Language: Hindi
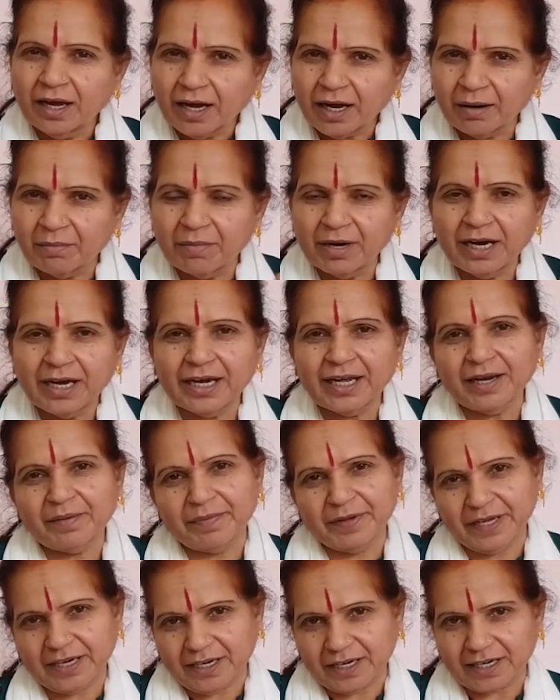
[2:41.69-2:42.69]
अमंगल
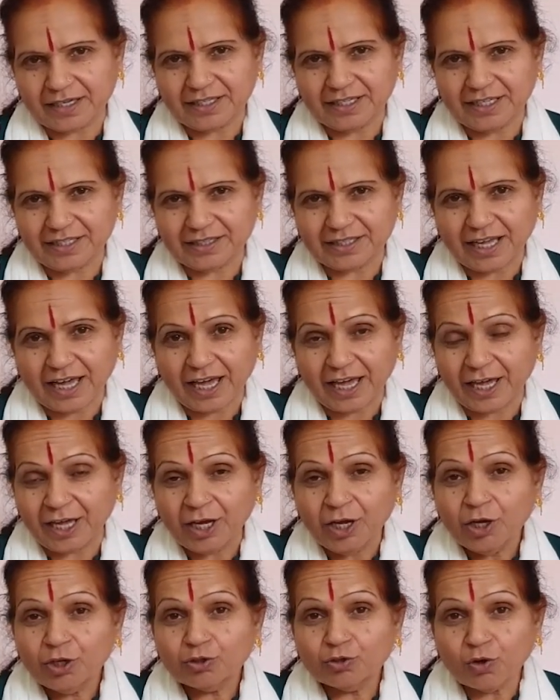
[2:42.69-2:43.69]
भी कर देता है
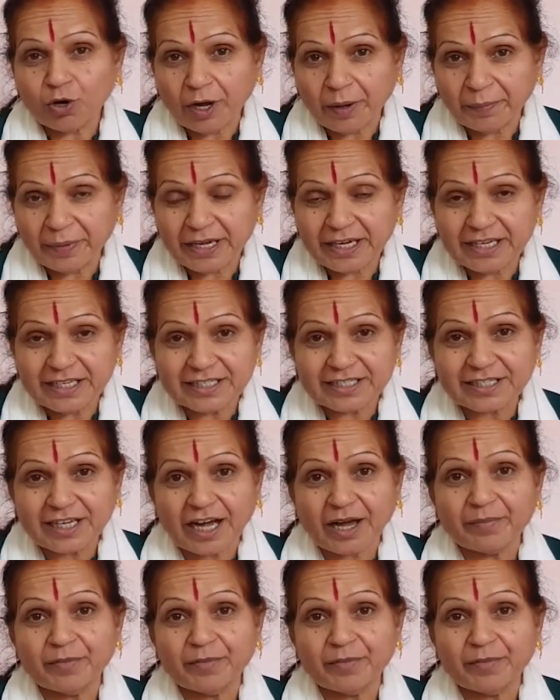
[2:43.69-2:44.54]
तो हमें इसका